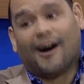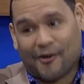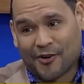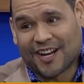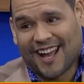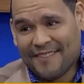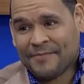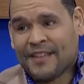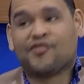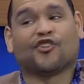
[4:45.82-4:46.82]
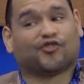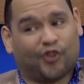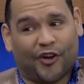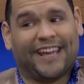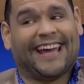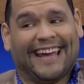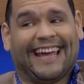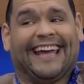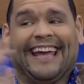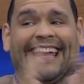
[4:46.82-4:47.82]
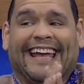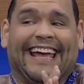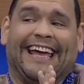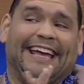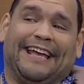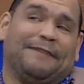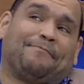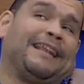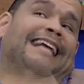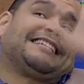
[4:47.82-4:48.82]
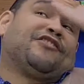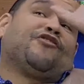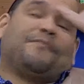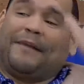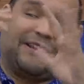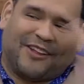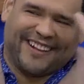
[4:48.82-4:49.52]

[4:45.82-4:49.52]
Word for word: ahora, yo soy... Eh, eh, Tú eres Beethoven. Don Beethoven.